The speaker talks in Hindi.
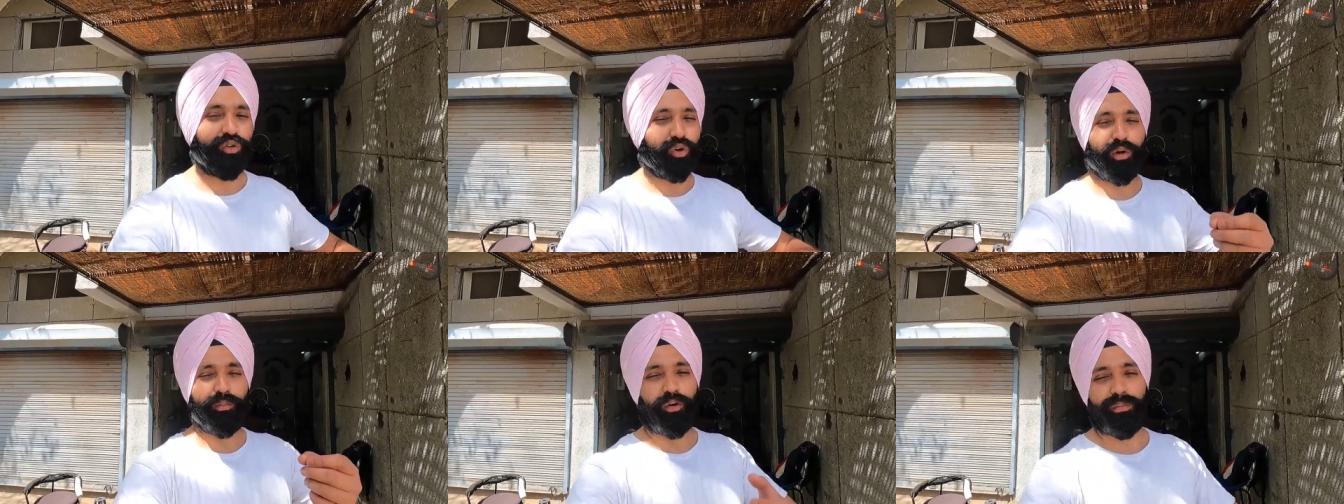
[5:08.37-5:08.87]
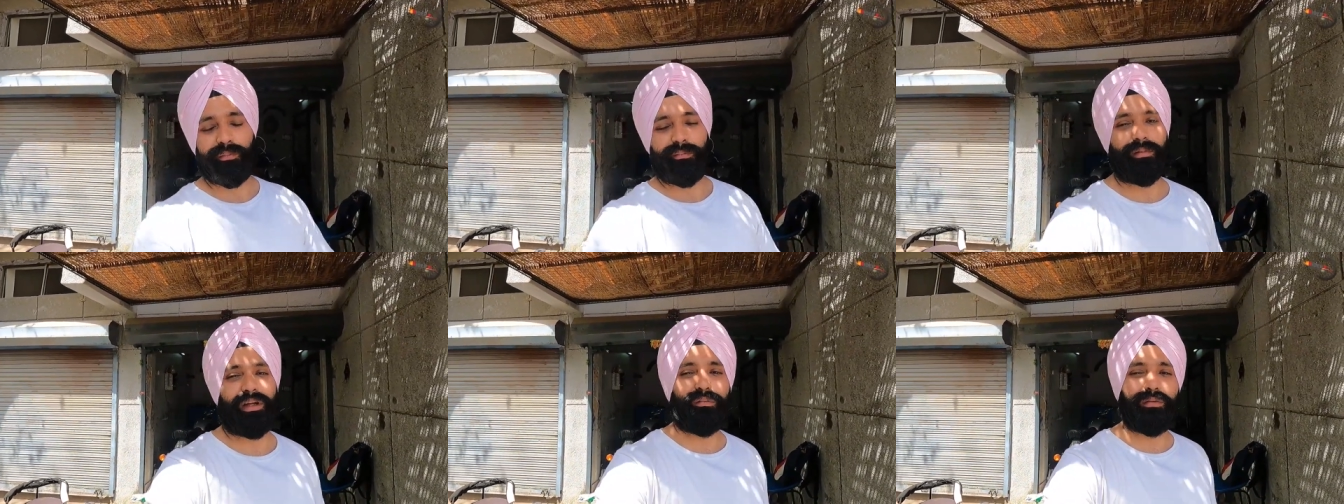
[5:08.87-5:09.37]
थोड़े बहुत
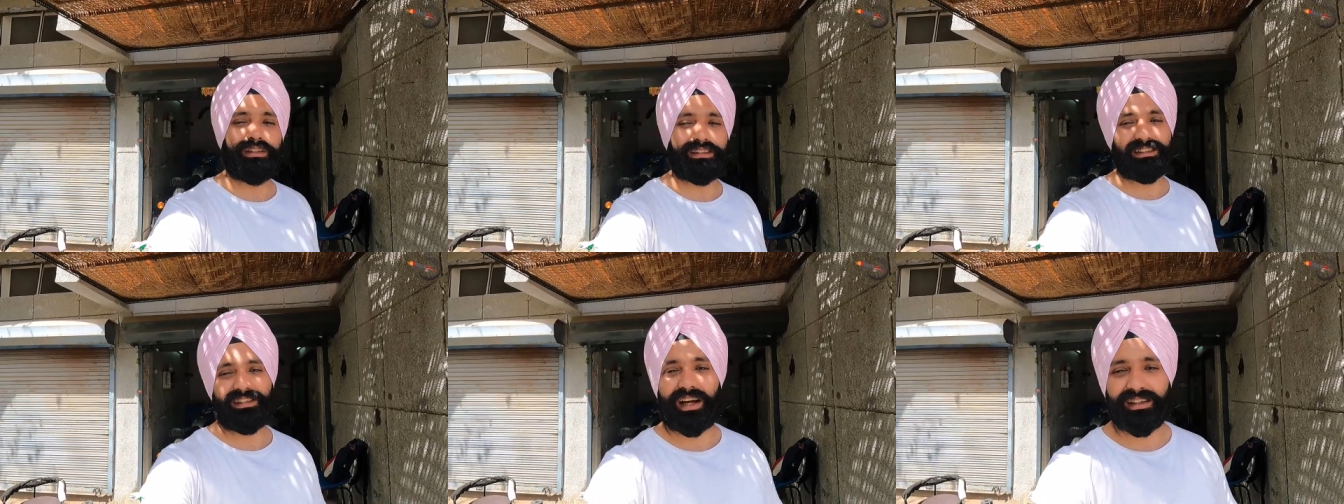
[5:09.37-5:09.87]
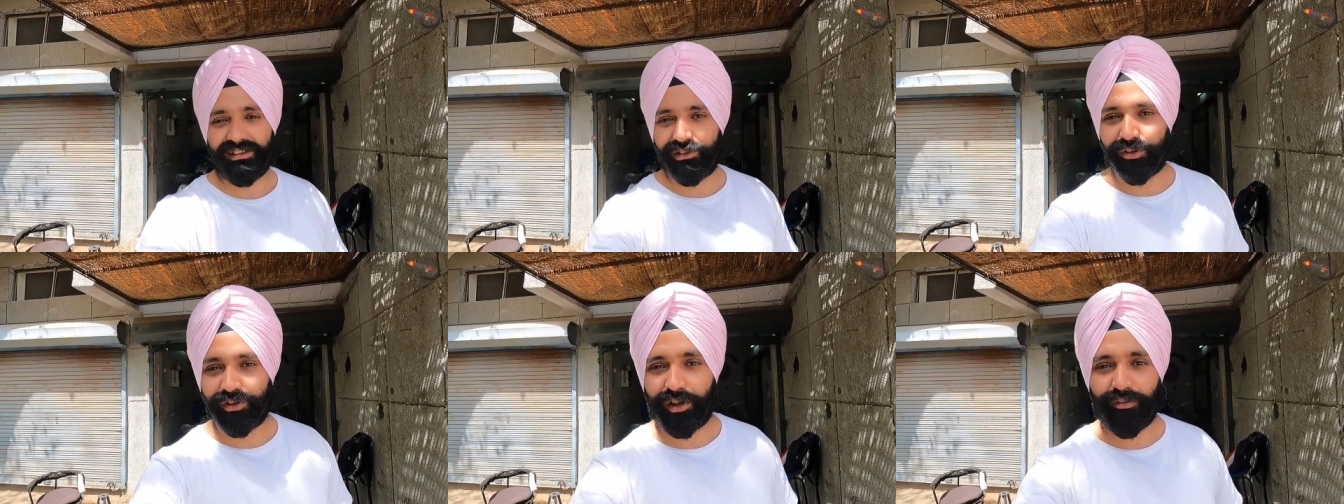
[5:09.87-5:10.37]
मिनिमल से
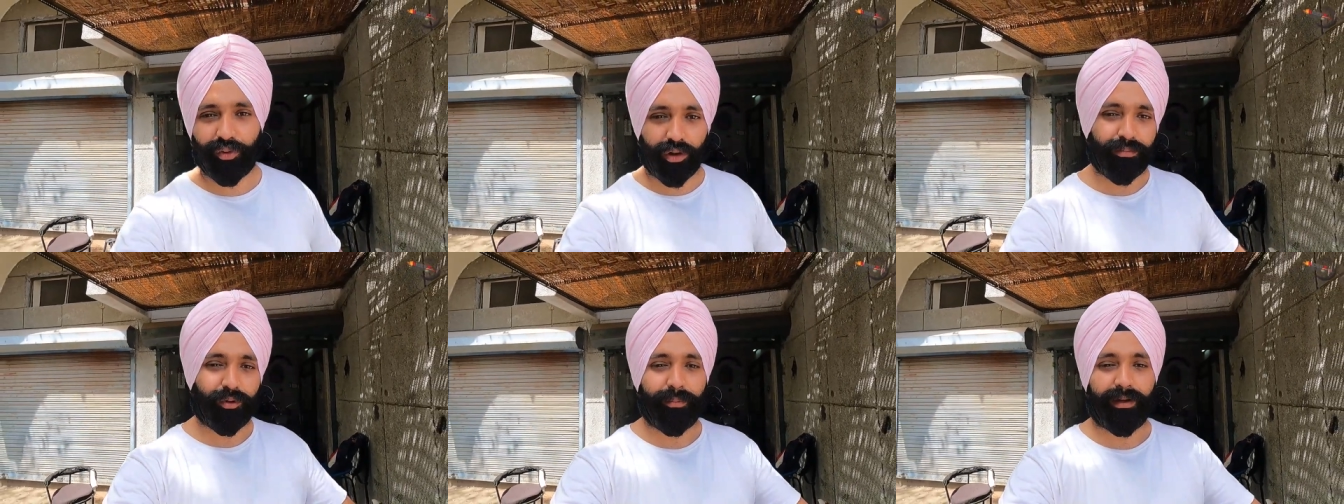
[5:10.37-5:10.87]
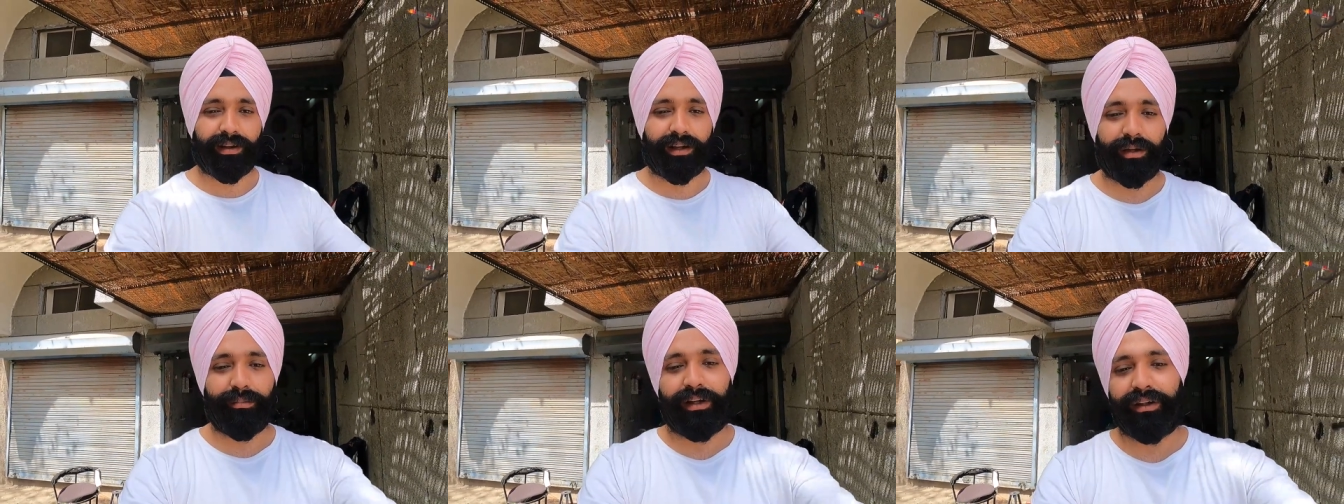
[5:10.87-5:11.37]
चार्जेस होते हैं वो आपको पे
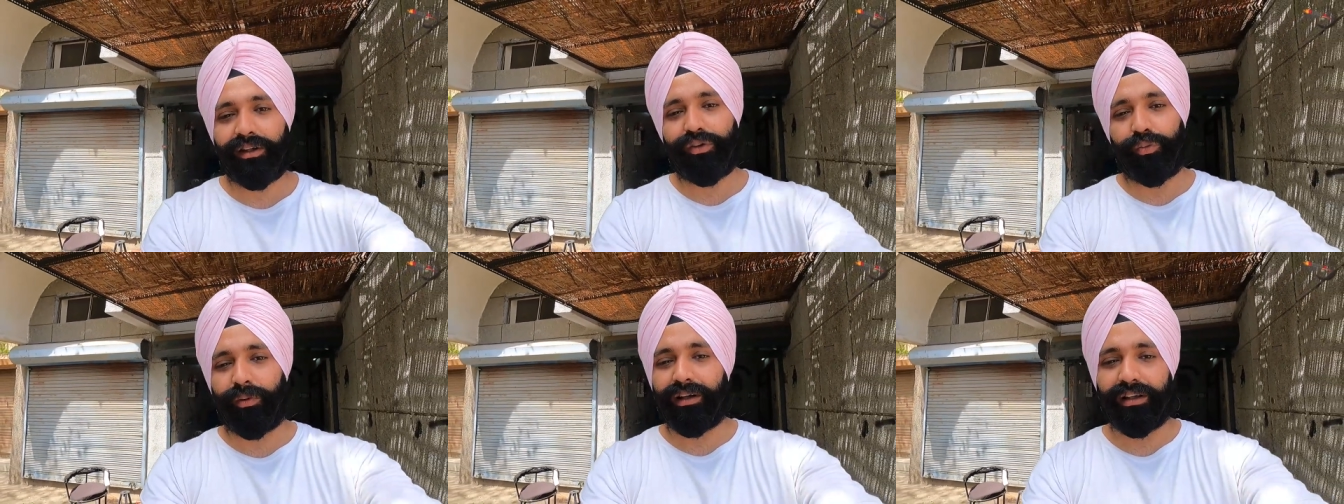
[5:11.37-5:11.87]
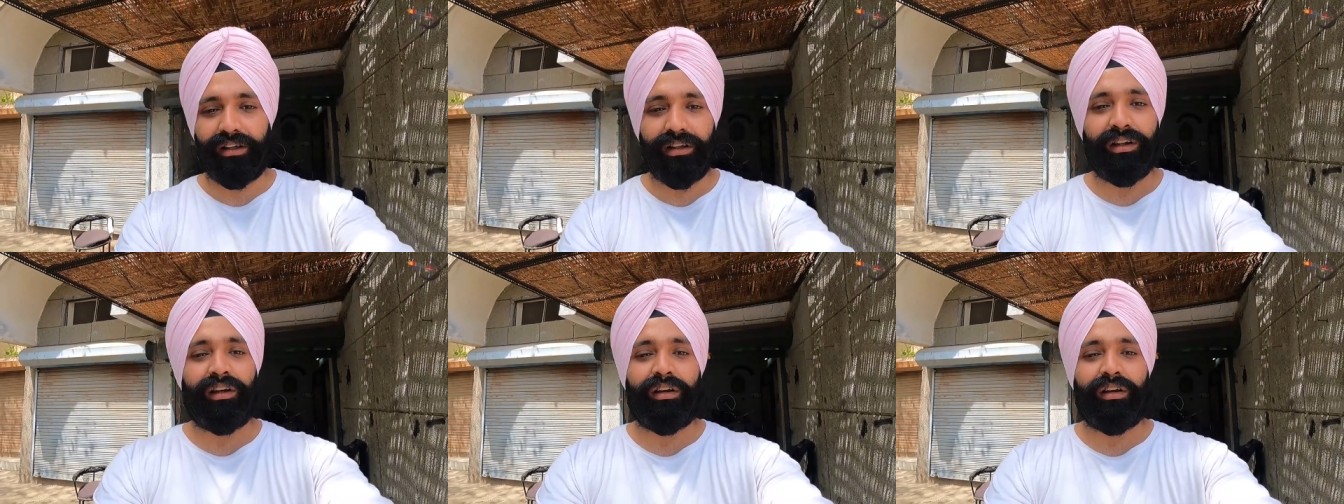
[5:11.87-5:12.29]
करने पड़ेंगे तो बाकी